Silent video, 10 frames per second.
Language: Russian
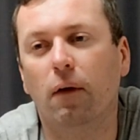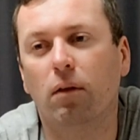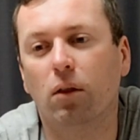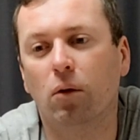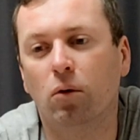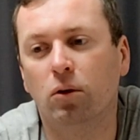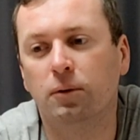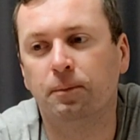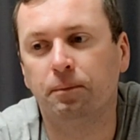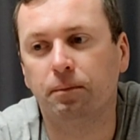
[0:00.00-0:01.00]

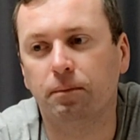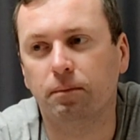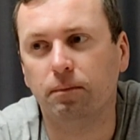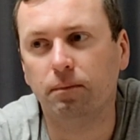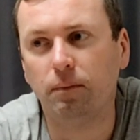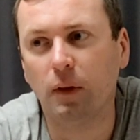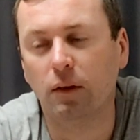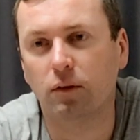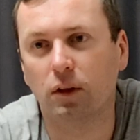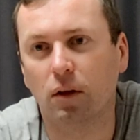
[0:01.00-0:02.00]
но все